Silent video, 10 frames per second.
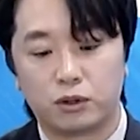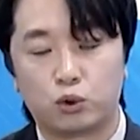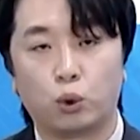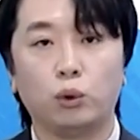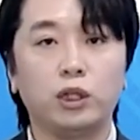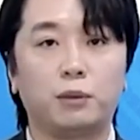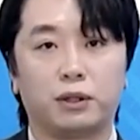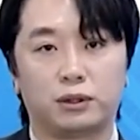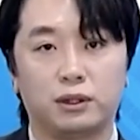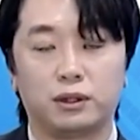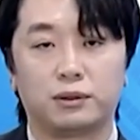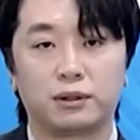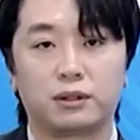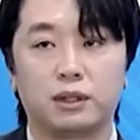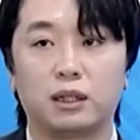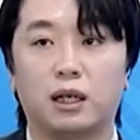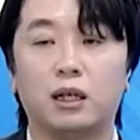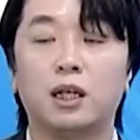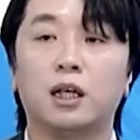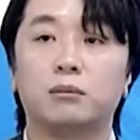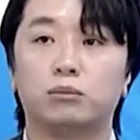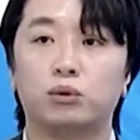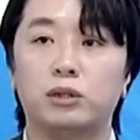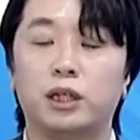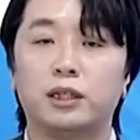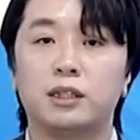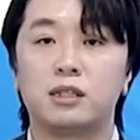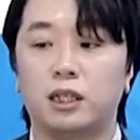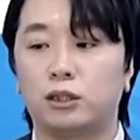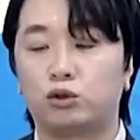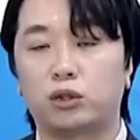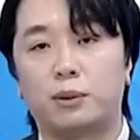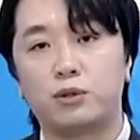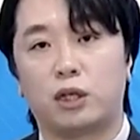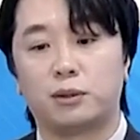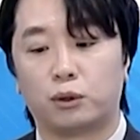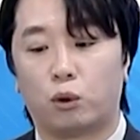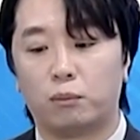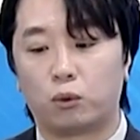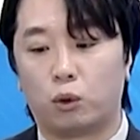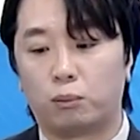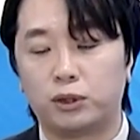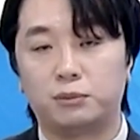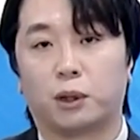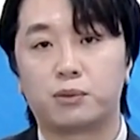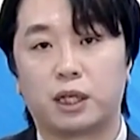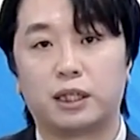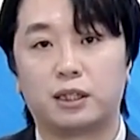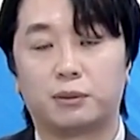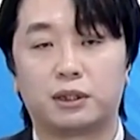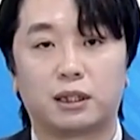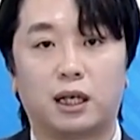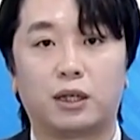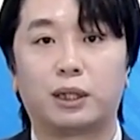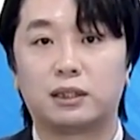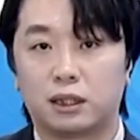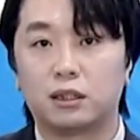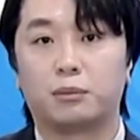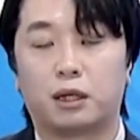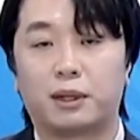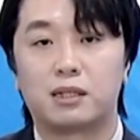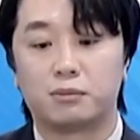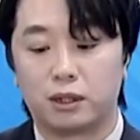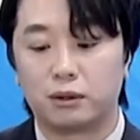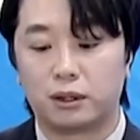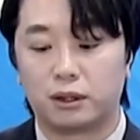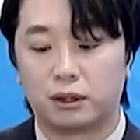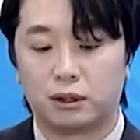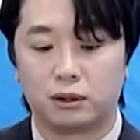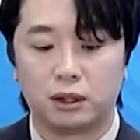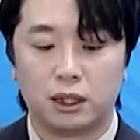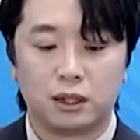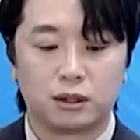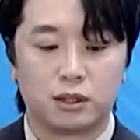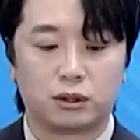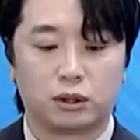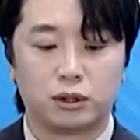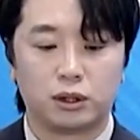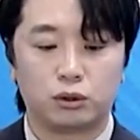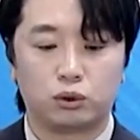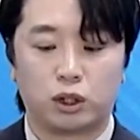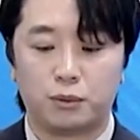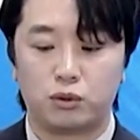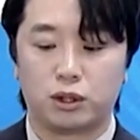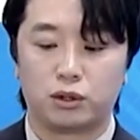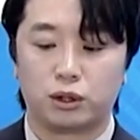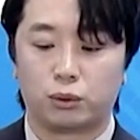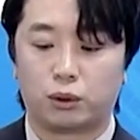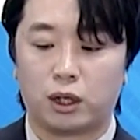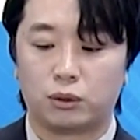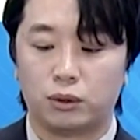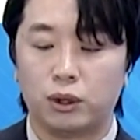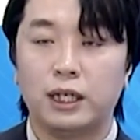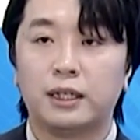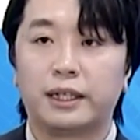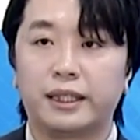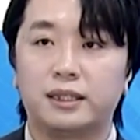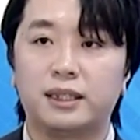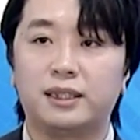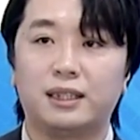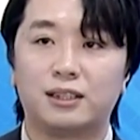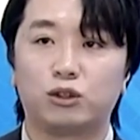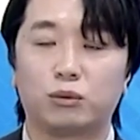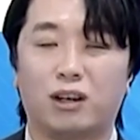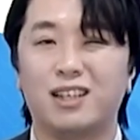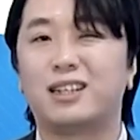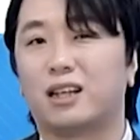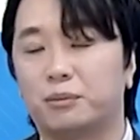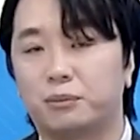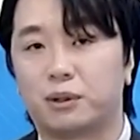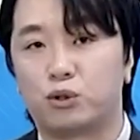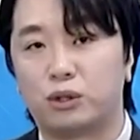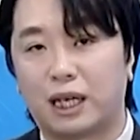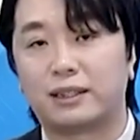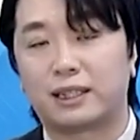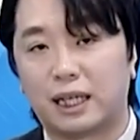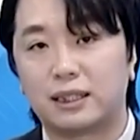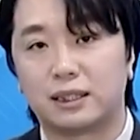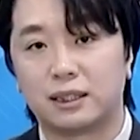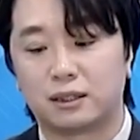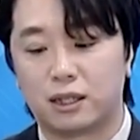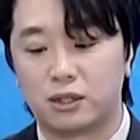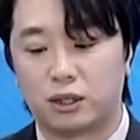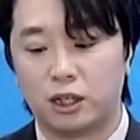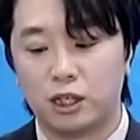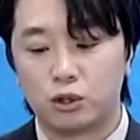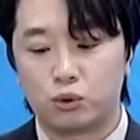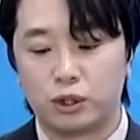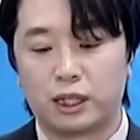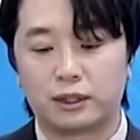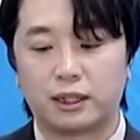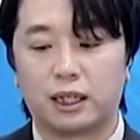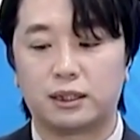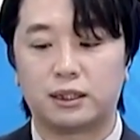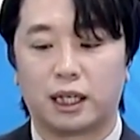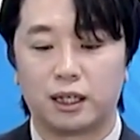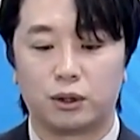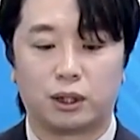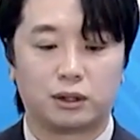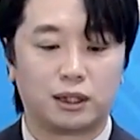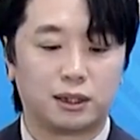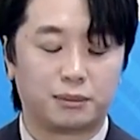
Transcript: 좋은 기업이거든요. 그러니까 물려 이 추가 매수하려면 공포심이 없어야 되기 때문에 제가 괜찮은 기업이라 말씀드린 거예요. 그래서 저는 추가 매수 의견 드리도록 하고 대신에 시간은 좀 걸릴 기업입니다. 수익 날 때까지는. 그래서 수익 날 때까지 장기로 가져가시길